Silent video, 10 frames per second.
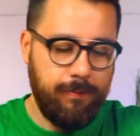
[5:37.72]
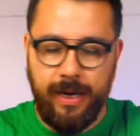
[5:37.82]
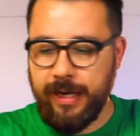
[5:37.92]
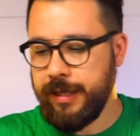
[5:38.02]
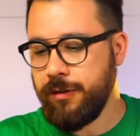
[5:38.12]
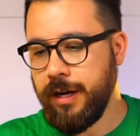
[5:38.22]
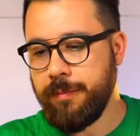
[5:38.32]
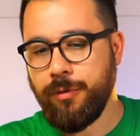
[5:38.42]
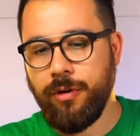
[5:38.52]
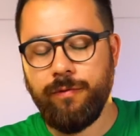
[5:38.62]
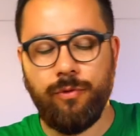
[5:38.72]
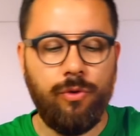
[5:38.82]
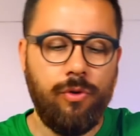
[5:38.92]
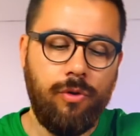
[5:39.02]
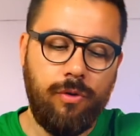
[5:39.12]
ma io l'apro al
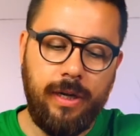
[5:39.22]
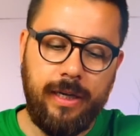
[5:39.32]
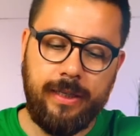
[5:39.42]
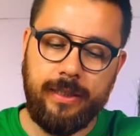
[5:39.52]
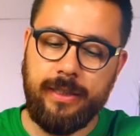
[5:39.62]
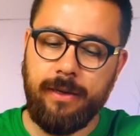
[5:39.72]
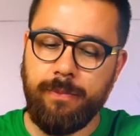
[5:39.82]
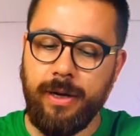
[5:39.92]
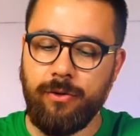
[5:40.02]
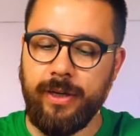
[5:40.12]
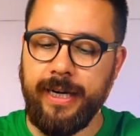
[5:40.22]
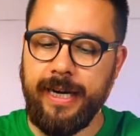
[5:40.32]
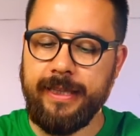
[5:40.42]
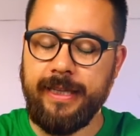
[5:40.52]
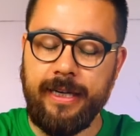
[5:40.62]
volo anche se il pacco è
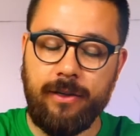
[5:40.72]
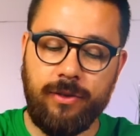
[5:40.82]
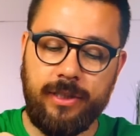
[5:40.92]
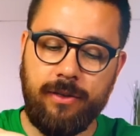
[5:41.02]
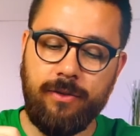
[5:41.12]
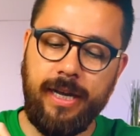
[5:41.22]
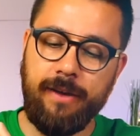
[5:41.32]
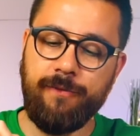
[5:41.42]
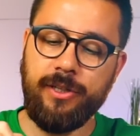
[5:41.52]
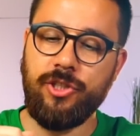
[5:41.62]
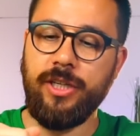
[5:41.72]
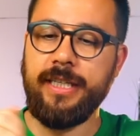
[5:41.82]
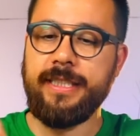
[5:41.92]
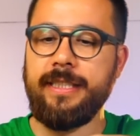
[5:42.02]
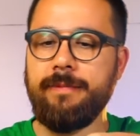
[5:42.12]
grande la cosa non è
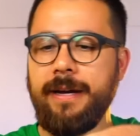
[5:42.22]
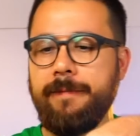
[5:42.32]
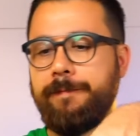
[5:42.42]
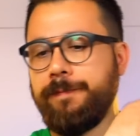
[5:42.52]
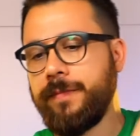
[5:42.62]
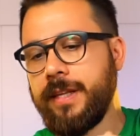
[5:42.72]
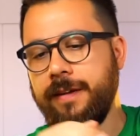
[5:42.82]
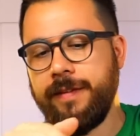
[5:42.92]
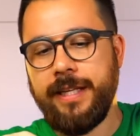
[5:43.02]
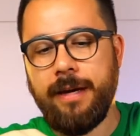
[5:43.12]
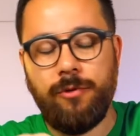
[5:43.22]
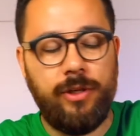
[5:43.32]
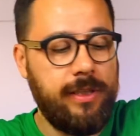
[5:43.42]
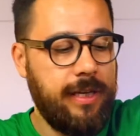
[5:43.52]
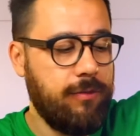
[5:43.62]
facilissima e vediamo
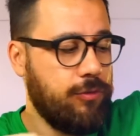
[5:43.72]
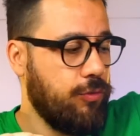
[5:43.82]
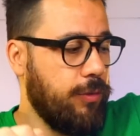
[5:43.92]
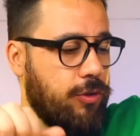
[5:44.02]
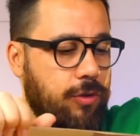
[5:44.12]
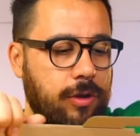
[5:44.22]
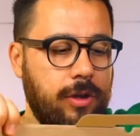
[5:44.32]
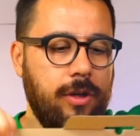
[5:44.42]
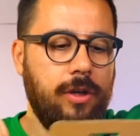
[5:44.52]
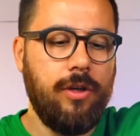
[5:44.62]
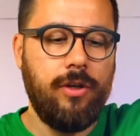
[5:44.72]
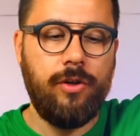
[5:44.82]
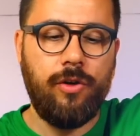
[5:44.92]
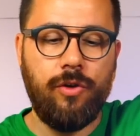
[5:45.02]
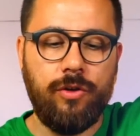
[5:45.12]
all'interno subito
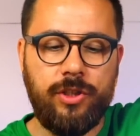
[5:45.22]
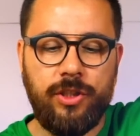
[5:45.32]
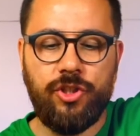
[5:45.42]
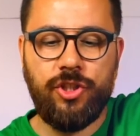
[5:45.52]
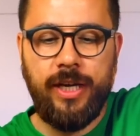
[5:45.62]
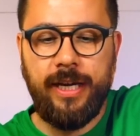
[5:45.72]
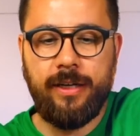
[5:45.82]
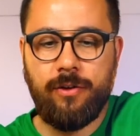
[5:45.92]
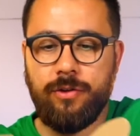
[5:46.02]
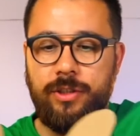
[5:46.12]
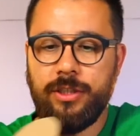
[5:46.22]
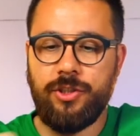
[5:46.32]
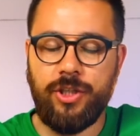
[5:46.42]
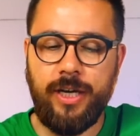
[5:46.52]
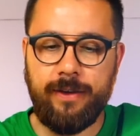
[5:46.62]
cosa c'è cosa
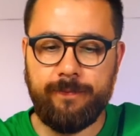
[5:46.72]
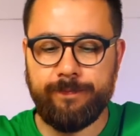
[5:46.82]
c'è